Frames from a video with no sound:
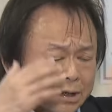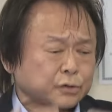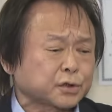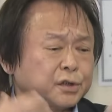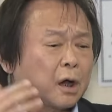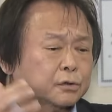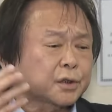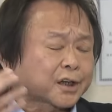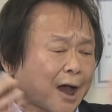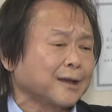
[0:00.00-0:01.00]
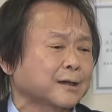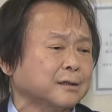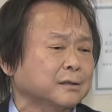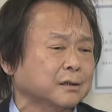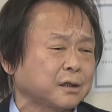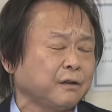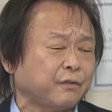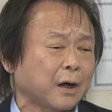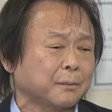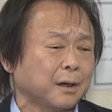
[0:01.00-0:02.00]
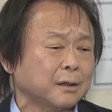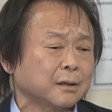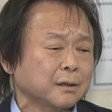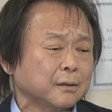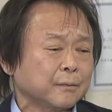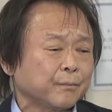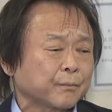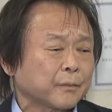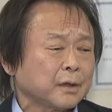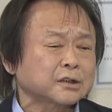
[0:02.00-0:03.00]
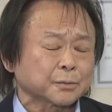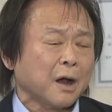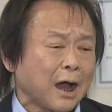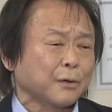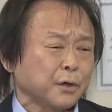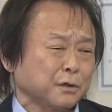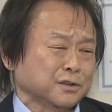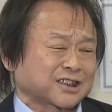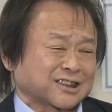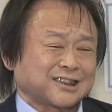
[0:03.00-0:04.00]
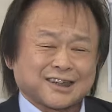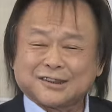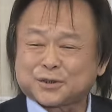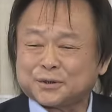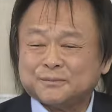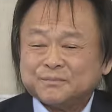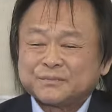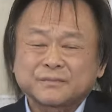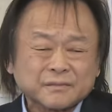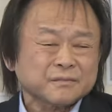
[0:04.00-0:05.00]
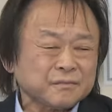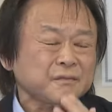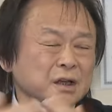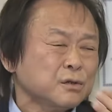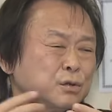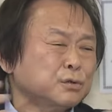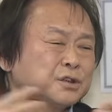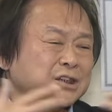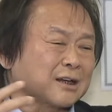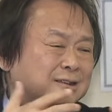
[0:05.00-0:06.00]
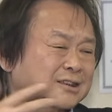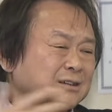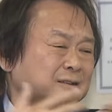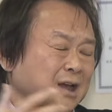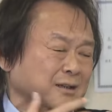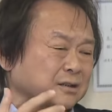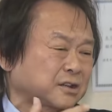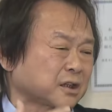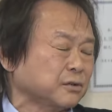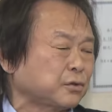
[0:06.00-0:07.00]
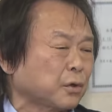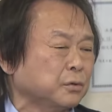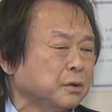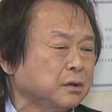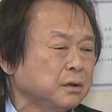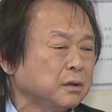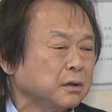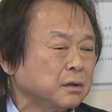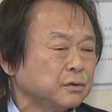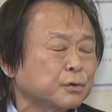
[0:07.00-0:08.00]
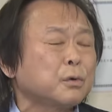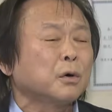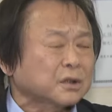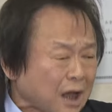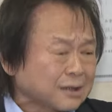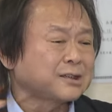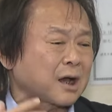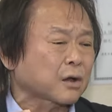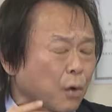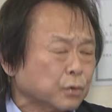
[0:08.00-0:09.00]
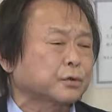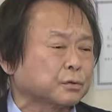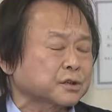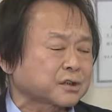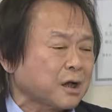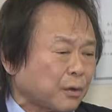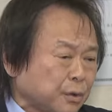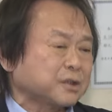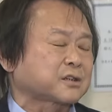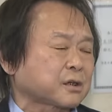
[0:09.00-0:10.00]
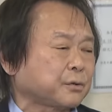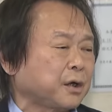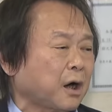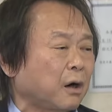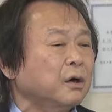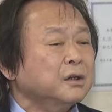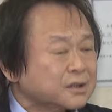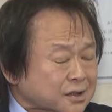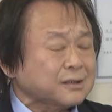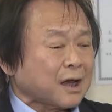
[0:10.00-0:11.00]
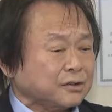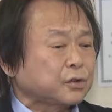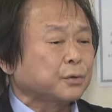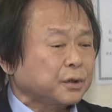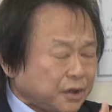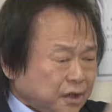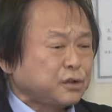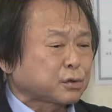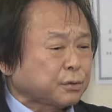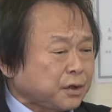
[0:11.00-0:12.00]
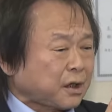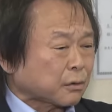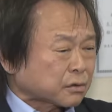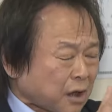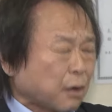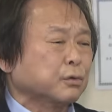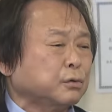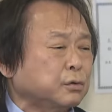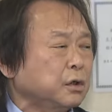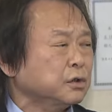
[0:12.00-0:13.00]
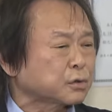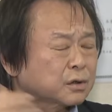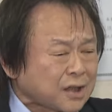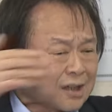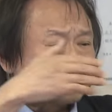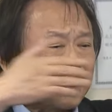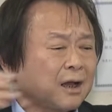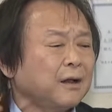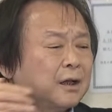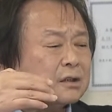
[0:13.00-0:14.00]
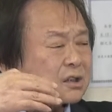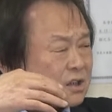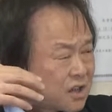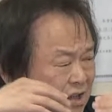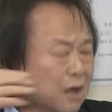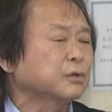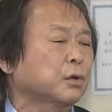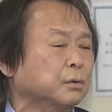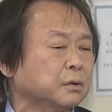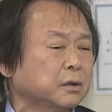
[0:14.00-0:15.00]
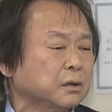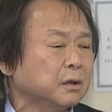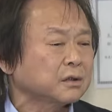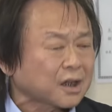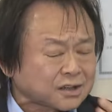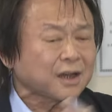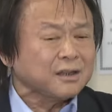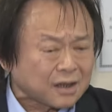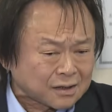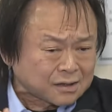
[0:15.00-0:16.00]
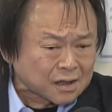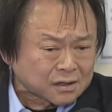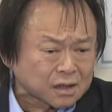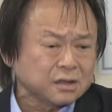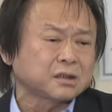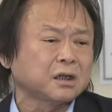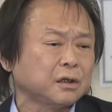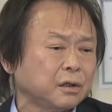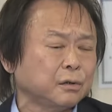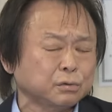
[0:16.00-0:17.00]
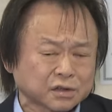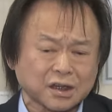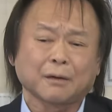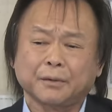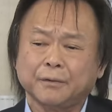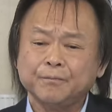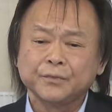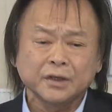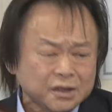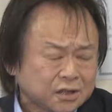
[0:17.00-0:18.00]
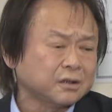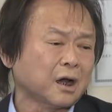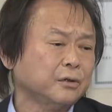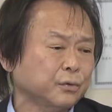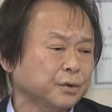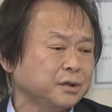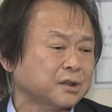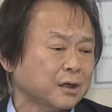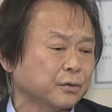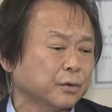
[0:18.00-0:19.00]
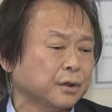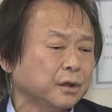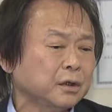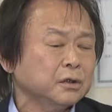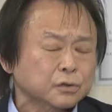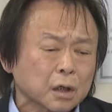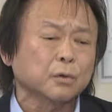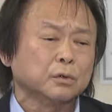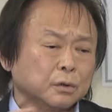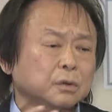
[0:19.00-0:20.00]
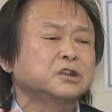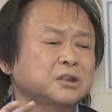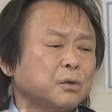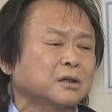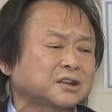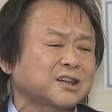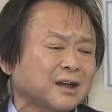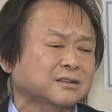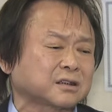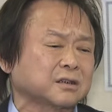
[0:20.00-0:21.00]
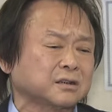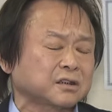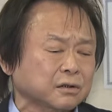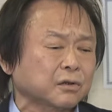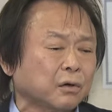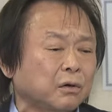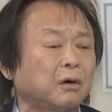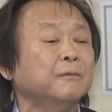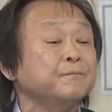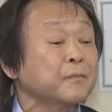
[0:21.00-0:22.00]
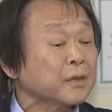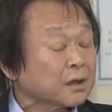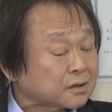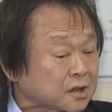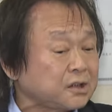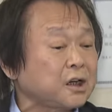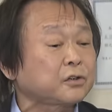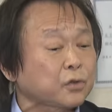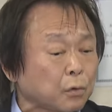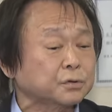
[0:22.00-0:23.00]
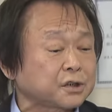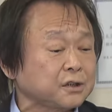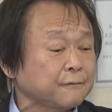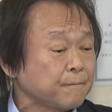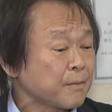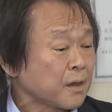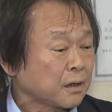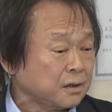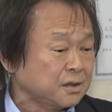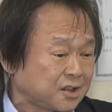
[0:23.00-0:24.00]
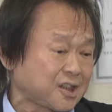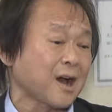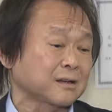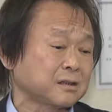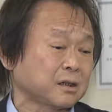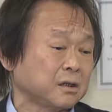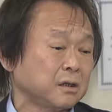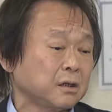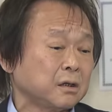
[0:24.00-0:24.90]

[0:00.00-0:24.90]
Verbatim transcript: 需要去改革的地方吗？那怎么还会有时间去互相政党的争斗呢？如果大家共同是要为社会好，自然就会理出一条道路，说大家是相同的，大家应该在这一些路上面一起来努力才对。所以，我我希望这样子的争斗后，这些斗性很强的，